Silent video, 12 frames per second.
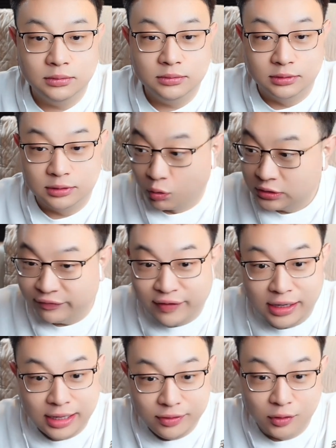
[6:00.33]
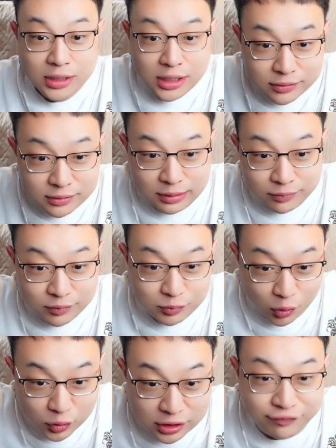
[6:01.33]
都是翻跟头，那
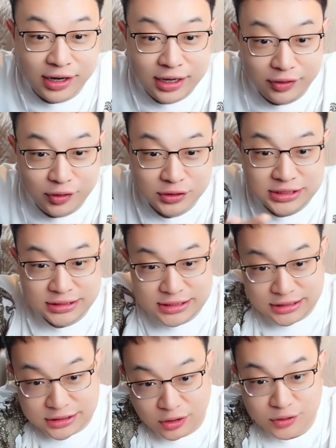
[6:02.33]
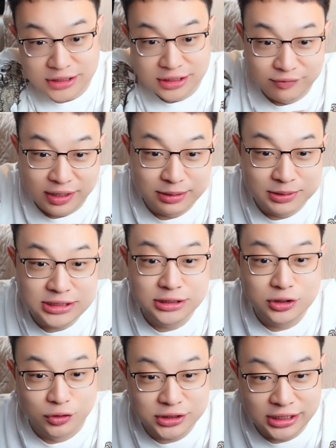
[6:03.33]
都是翻跟头进进超市，完了给我进
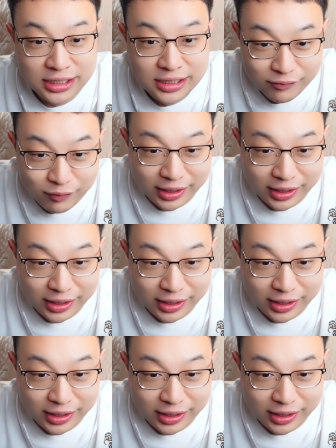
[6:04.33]
教室，完